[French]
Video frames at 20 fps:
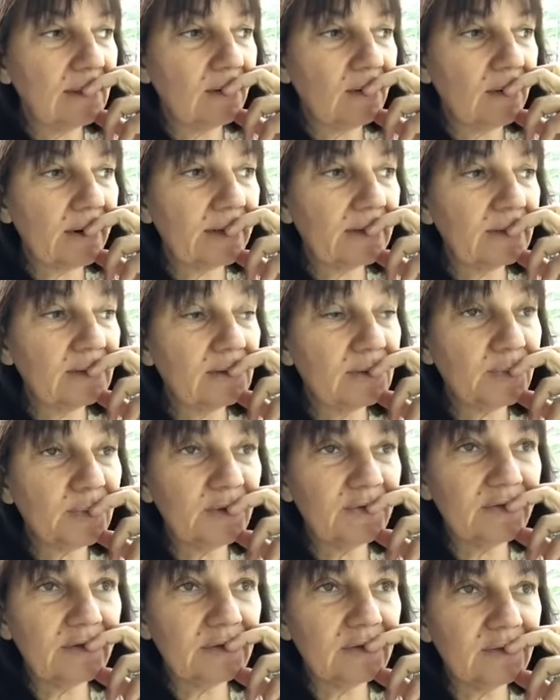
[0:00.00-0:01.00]
oh, ouais, je suis
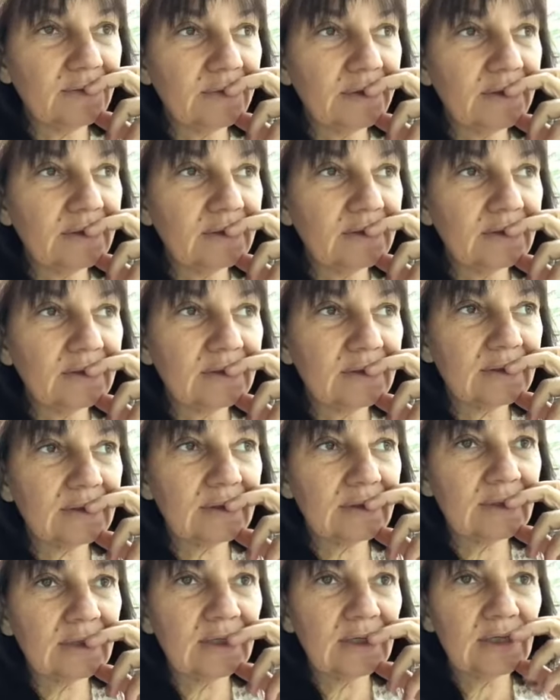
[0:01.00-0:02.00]
pas fière de moi, là, tu
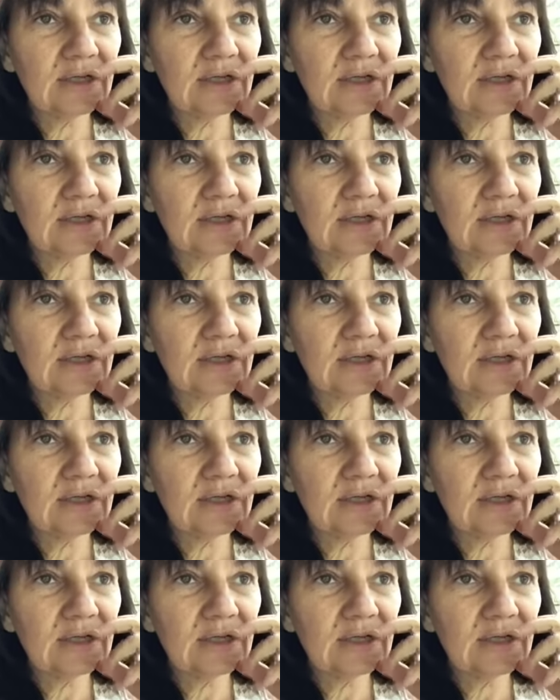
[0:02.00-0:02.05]
sais,